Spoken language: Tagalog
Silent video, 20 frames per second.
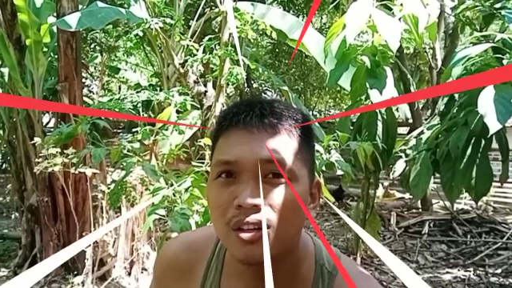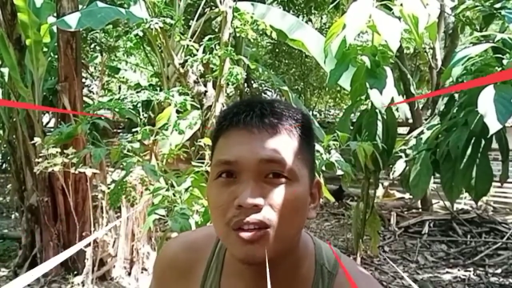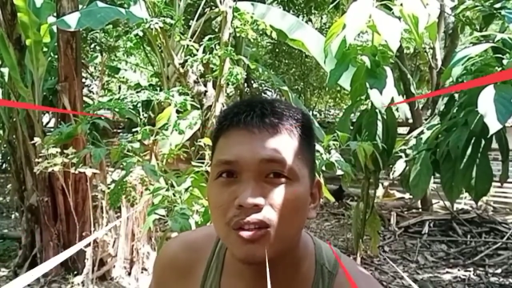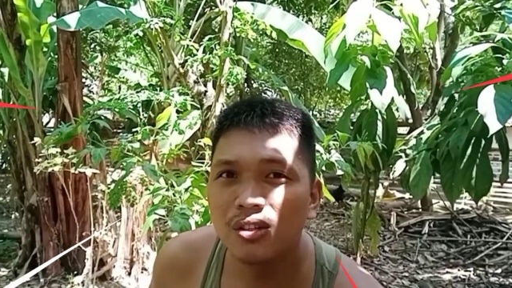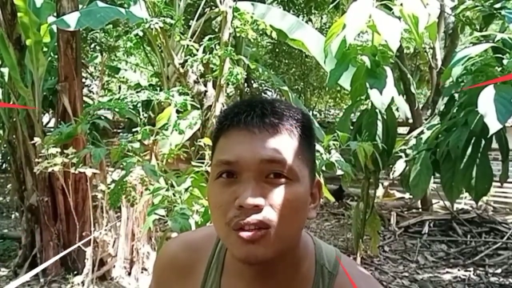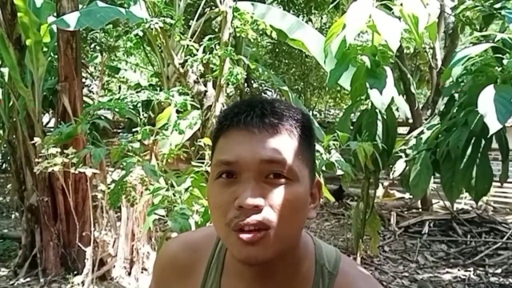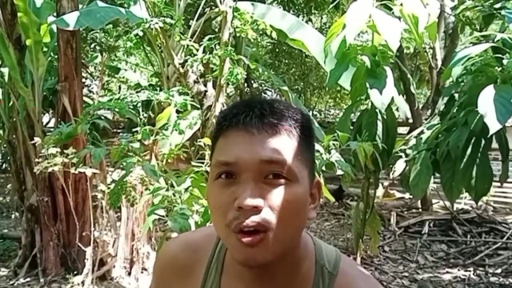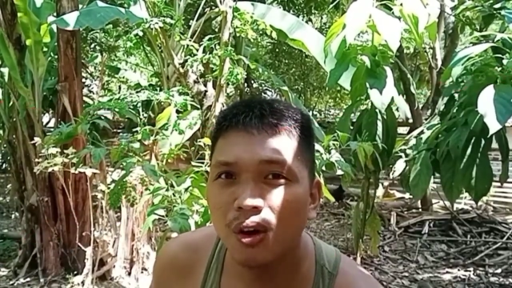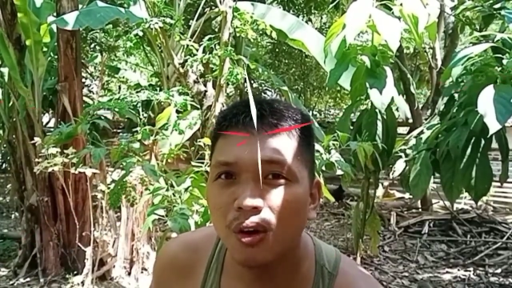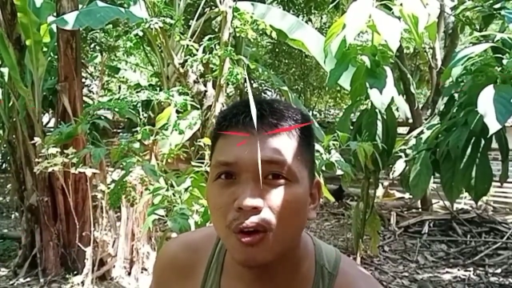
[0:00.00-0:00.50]

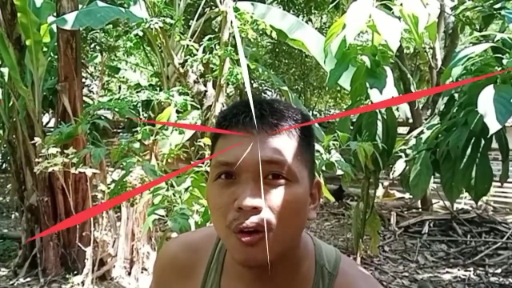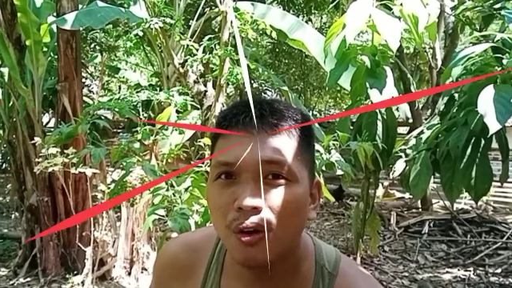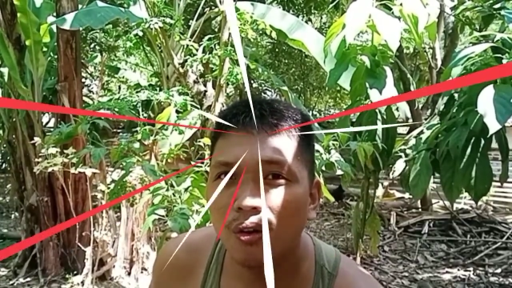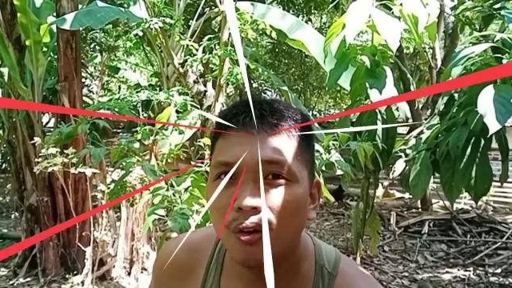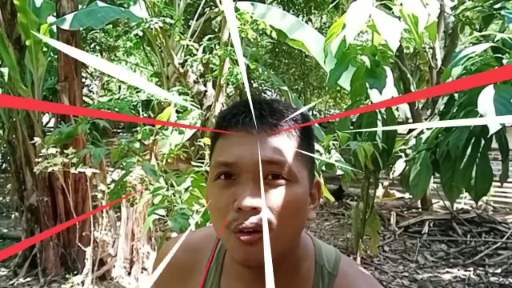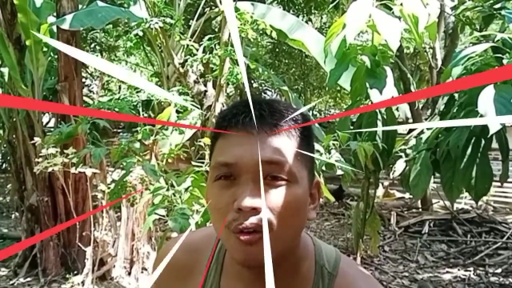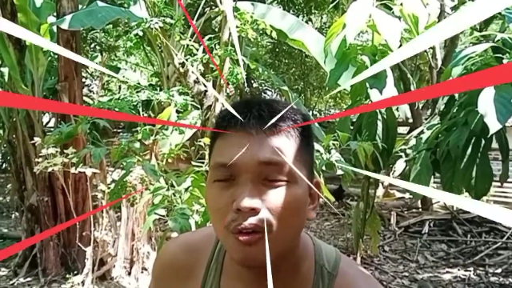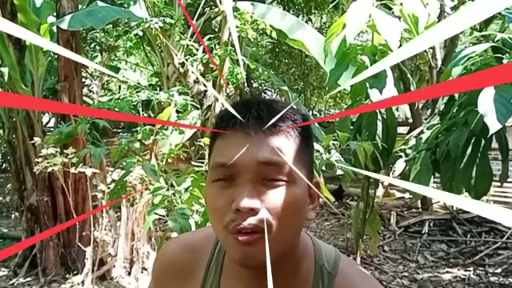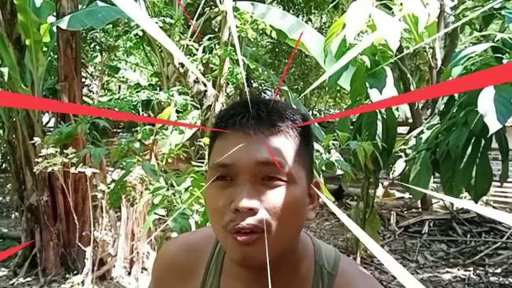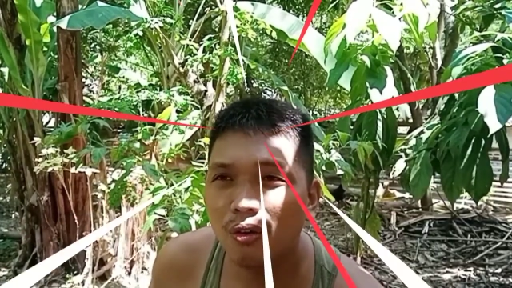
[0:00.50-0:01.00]
So
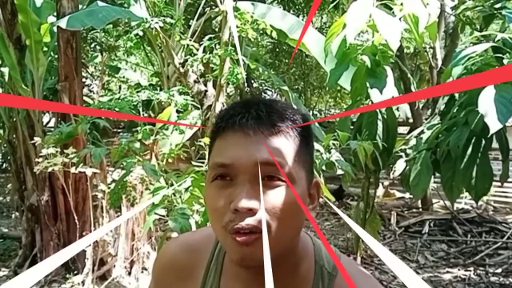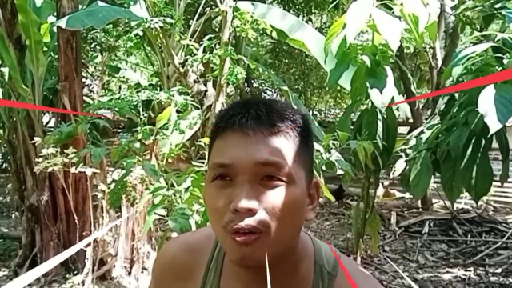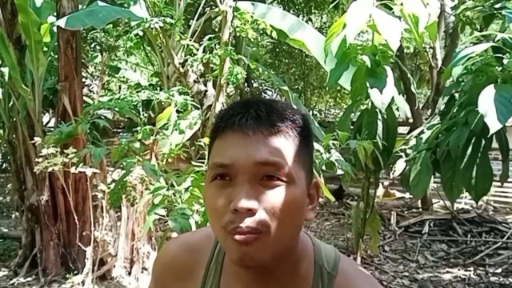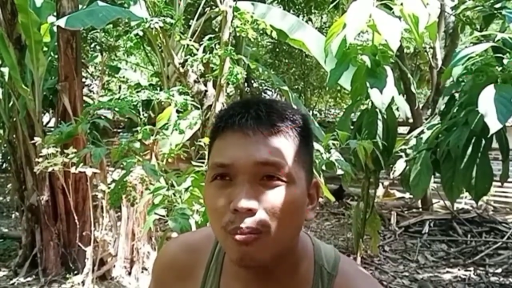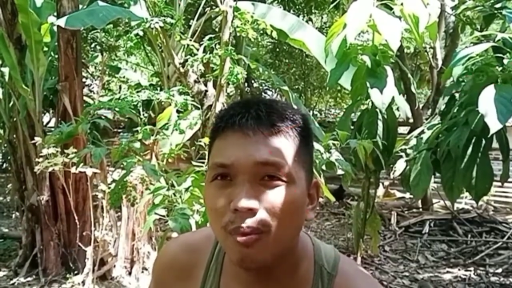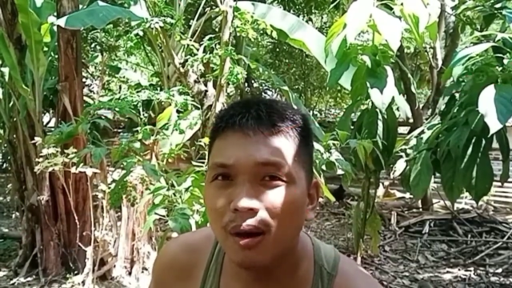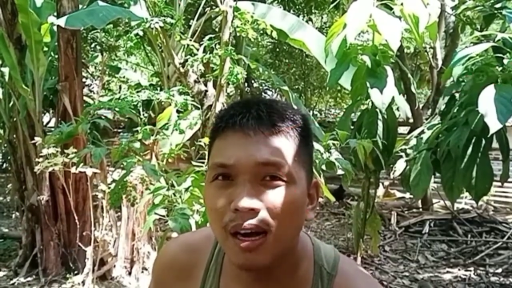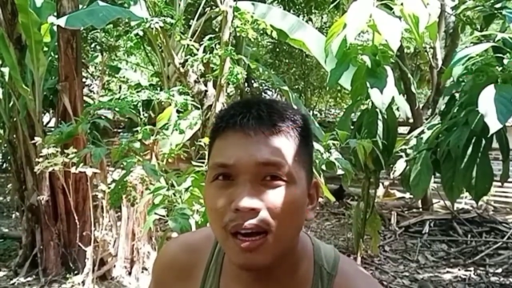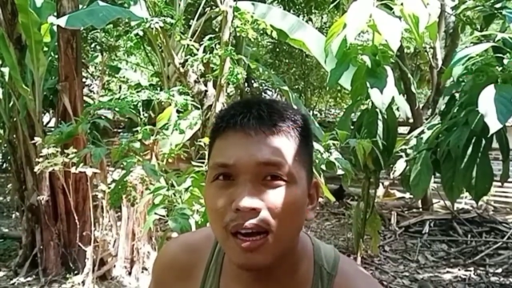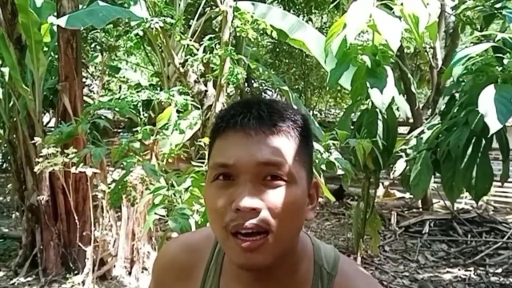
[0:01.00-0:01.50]

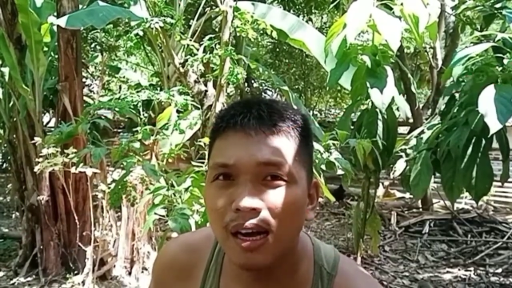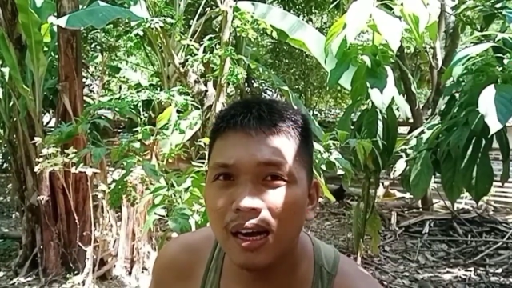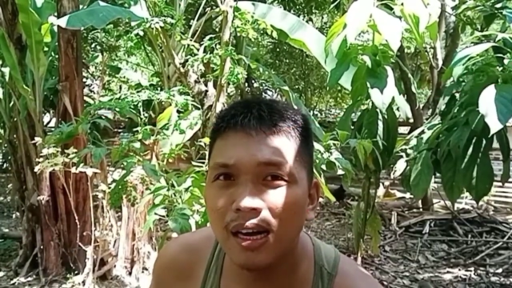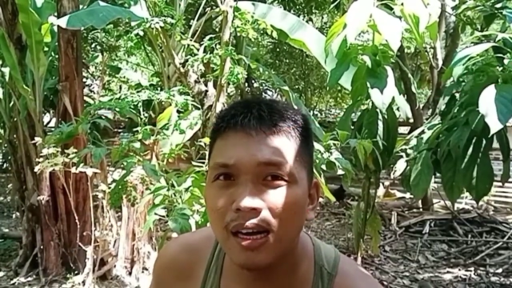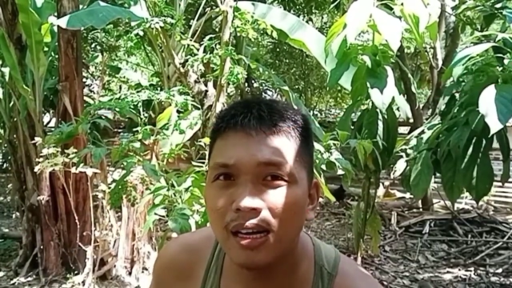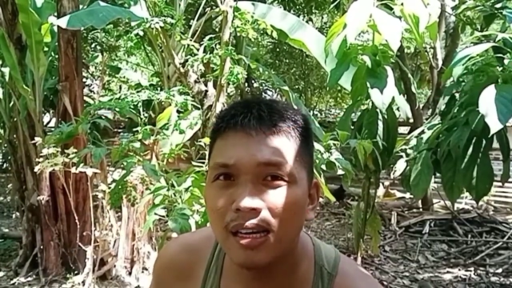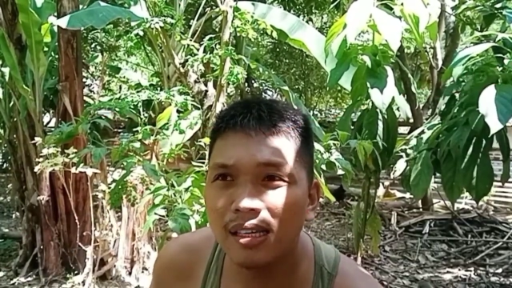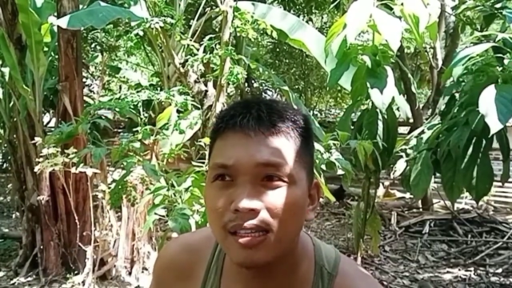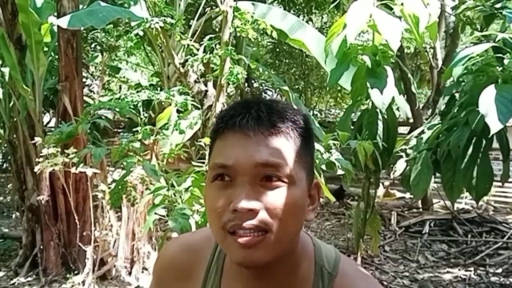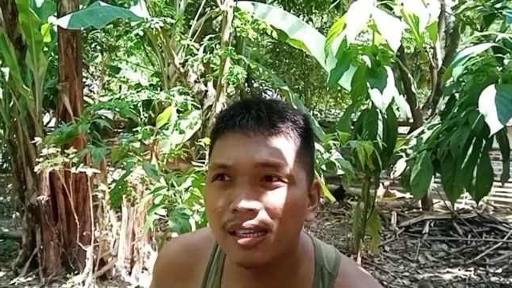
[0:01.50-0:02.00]
kumbaga